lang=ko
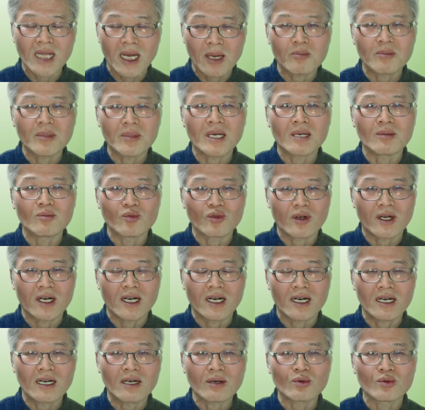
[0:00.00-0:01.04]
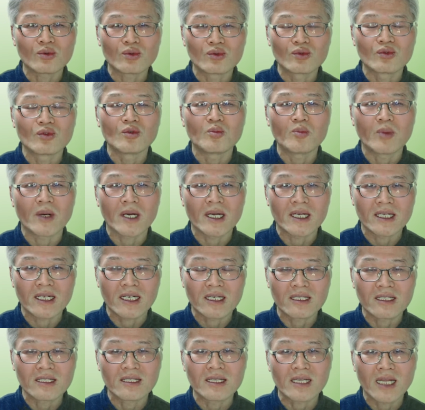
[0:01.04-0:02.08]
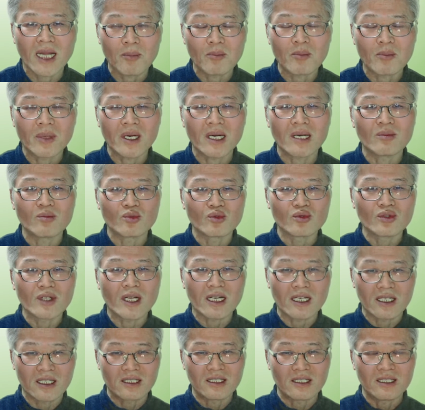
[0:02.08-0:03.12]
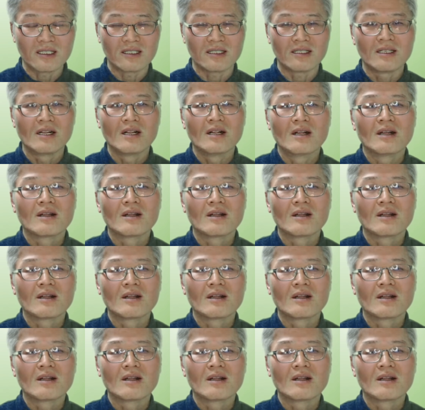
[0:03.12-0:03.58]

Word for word: 난방문화 구들빵이라 이라는 남방 문화를